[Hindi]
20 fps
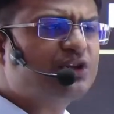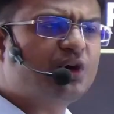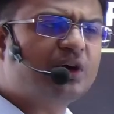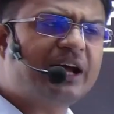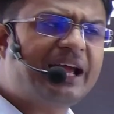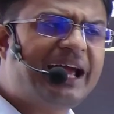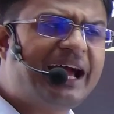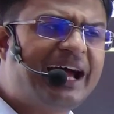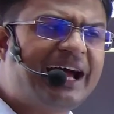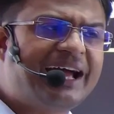
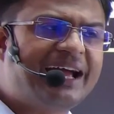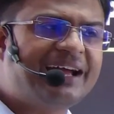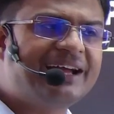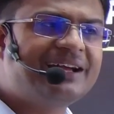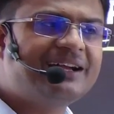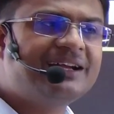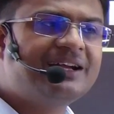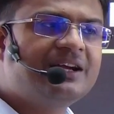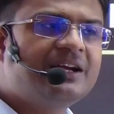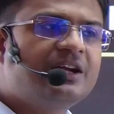गया है
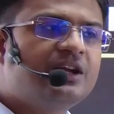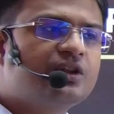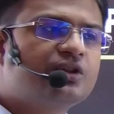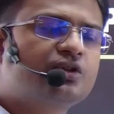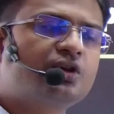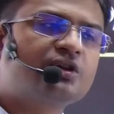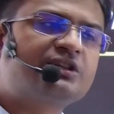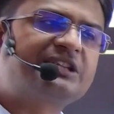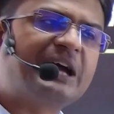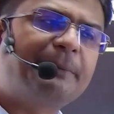
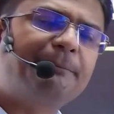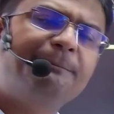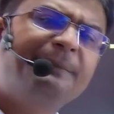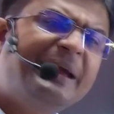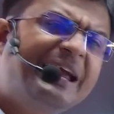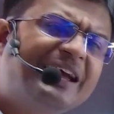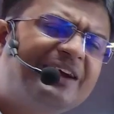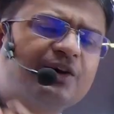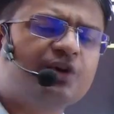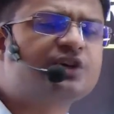तो जब
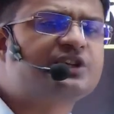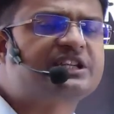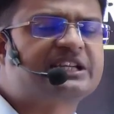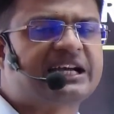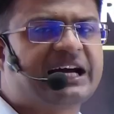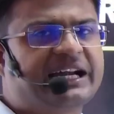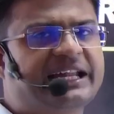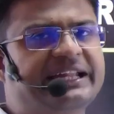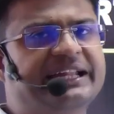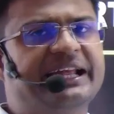भी गुड्स
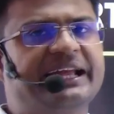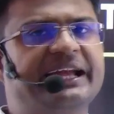खरीदेंगे